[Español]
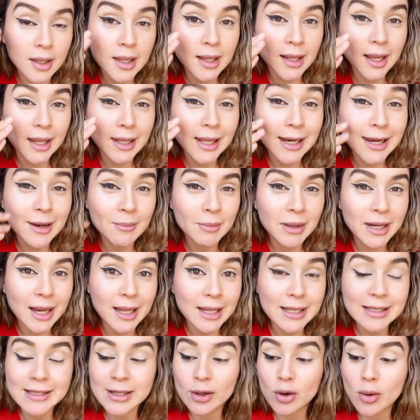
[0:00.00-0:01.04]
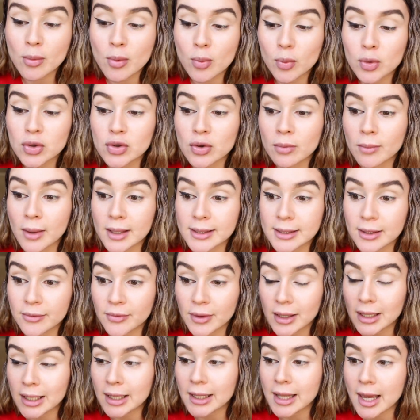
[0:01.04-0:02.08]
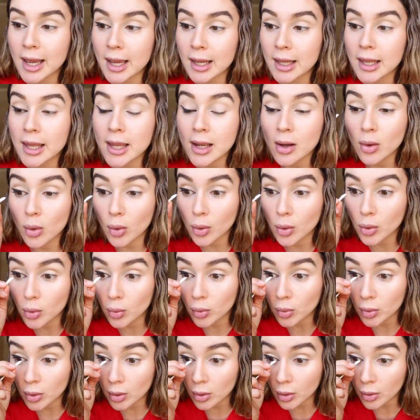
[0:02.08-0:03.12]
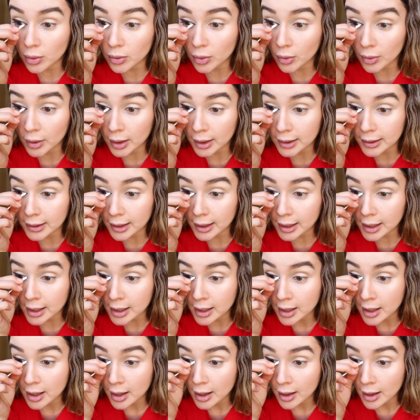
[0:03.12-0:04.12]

y queda la mirada así como mucho más definida y con un cotonete